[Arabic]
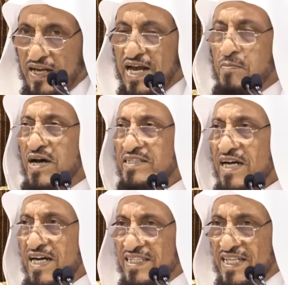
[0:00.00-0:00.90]
كما
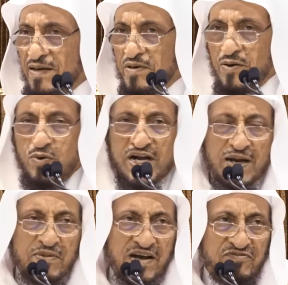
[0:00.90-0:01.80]
تقدم
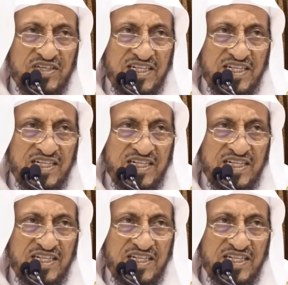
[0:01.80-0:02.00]
وكما في